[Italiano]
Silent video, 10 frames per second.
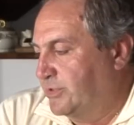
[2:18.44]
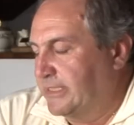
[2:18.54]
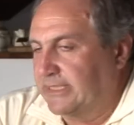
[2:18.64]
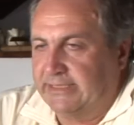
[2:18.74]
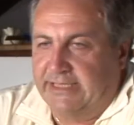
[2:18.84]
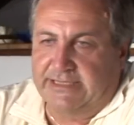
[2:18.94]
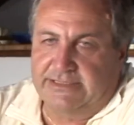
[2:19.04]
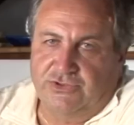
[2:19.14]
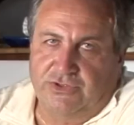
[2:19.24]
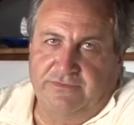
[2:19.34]
dire nella
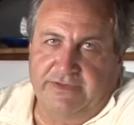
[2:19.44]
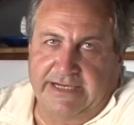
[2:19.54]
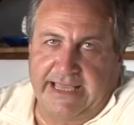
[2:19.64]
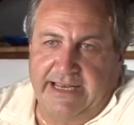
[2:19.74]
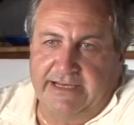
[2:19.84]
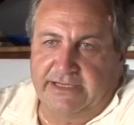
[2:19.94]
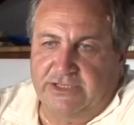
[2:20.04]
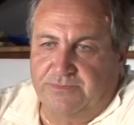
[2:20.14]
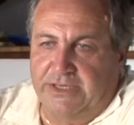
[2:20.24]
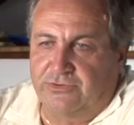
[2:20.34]
stagione invernale
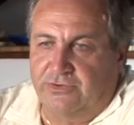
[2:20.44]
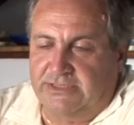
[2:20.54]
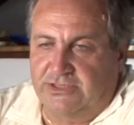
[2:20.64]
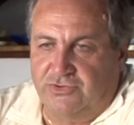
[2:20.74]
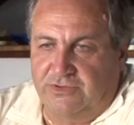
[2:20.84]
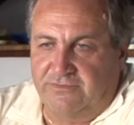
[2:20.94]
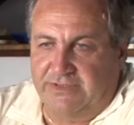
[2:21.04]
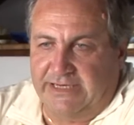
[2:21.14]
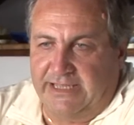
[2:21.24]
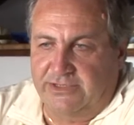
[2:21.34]
rispetto alla stagione
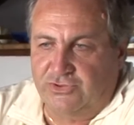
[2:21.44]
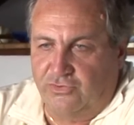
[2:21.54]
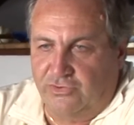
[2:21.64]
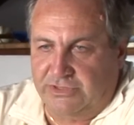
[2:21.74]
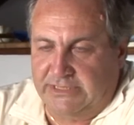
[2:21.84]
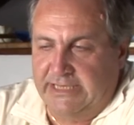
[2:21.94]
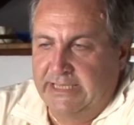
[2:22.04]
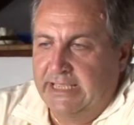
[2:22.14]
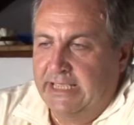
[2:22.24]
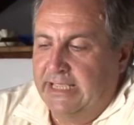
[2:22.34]
invernale scorsa,
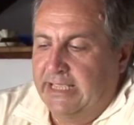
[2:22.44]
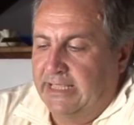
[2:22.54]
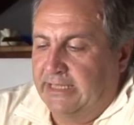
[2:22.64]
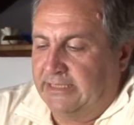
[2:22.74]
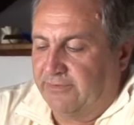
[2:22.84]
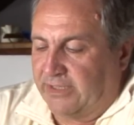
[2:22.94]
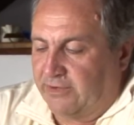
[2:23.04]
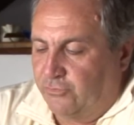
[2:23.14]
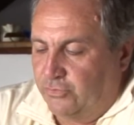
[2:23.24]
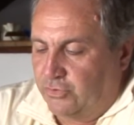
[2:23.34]
di aver
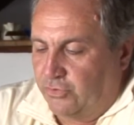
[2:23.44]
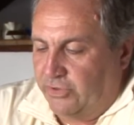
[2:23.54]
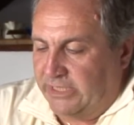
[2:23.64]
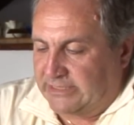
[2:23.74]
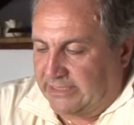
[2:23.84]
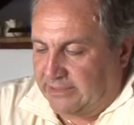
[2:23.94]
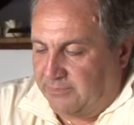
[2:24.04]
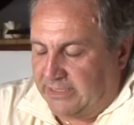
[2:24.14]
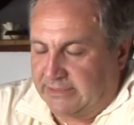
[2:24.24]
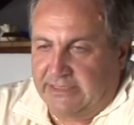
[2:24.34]
avuto
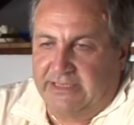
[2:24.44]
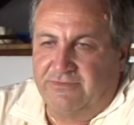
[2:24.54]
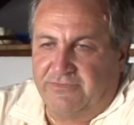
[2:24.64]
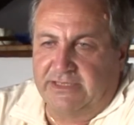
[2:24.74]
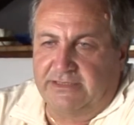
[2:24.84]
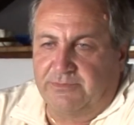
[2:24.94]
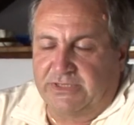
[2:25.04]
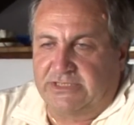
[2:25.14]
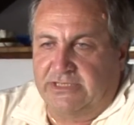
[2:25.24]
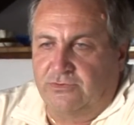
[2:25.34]
esattamente il
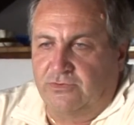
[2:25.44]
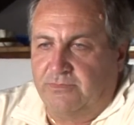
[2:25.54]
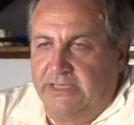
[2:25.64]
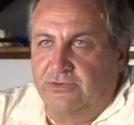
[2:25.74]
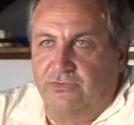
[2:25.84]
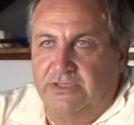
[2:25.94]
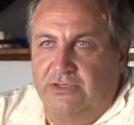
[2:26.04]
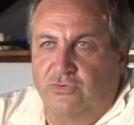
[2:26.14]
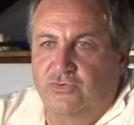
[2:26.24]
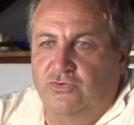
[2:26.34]
20% in meno di
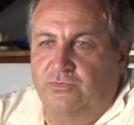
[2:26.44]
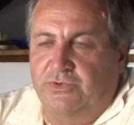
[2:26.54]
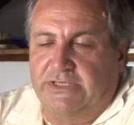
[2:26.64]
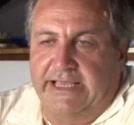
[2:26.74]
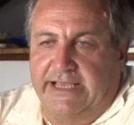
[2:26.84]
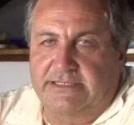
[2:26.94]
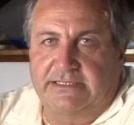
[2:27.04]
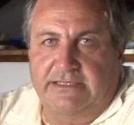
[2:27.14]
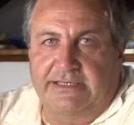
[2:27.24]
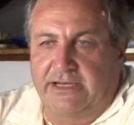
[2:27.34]
consumo di
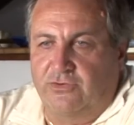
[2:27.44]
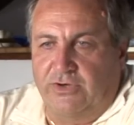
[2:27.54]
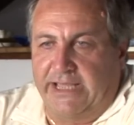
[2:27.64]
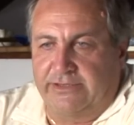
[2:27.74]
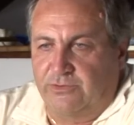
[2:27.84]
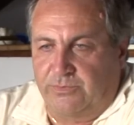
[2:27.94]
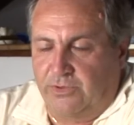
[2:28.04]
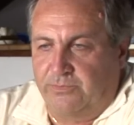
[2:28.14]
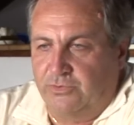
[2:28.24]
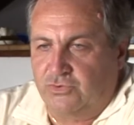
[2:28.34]
gas, calcolato
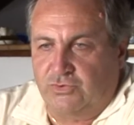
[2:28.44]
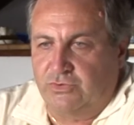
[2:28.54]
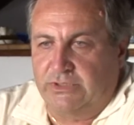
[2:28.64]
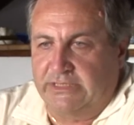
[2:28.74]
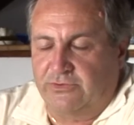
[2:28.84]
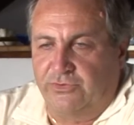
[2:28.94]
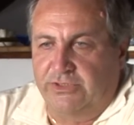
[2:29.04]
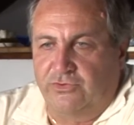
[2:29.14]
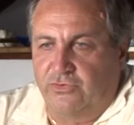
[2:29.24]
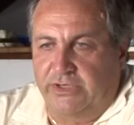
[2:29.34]
proprio sul
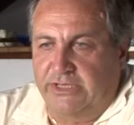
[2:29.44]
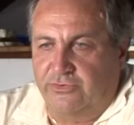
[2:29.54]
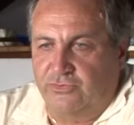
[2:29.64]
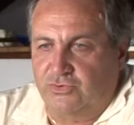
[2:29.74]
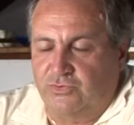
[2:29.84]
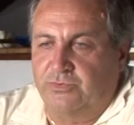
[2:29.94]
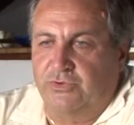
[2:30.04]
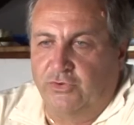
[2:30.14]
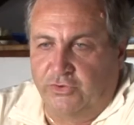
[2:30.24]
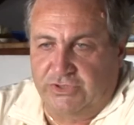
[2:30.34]
contatore a consumo,
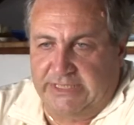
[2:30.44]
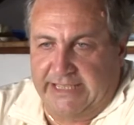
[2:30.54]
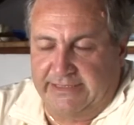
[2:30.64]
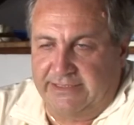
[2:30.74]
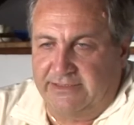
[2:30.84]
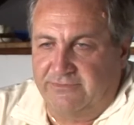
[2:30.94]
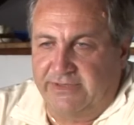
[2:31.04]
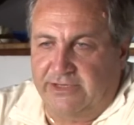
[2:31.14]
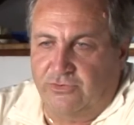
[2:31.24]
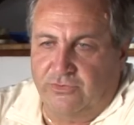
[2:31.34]
nonostante
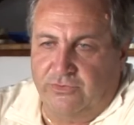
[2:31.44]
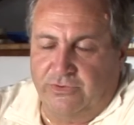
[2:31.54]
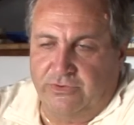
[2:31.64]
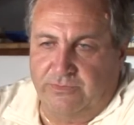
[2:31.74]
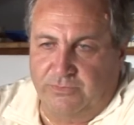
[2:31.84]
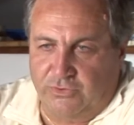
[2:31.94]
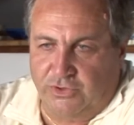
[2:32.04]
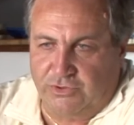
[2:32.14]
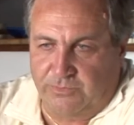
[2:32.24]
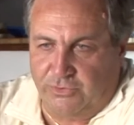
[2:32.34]
l'inverno eh,
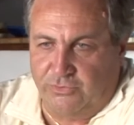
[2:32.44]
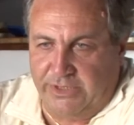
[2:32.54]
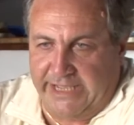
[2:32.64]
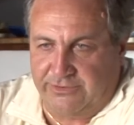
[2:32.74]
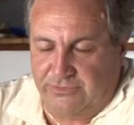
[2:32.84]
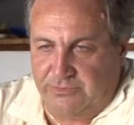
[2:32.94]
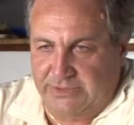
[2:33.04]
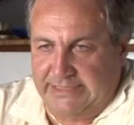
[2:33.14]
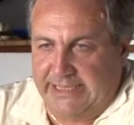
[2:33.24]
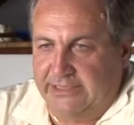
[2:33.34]
piuttosto prolungato di
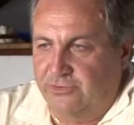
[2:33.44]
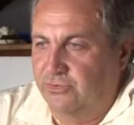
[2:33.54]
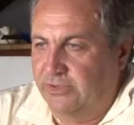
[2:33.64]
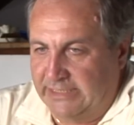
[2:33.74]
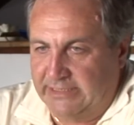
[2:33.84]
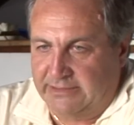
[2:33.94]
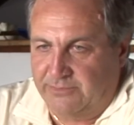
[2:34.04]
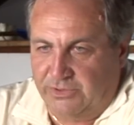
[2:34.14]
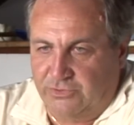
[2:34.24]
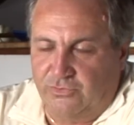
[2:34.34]
quest'anno e
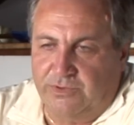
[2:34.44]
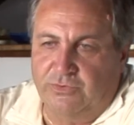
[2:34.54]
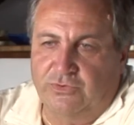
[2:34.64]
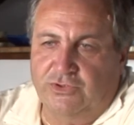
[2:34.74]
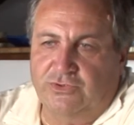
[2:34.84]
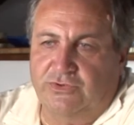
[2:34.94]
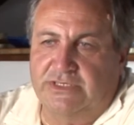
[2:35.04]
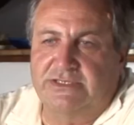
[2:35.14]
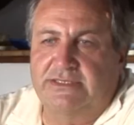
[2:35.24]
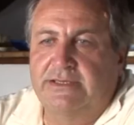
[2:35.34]
temperature piuttosto rigide.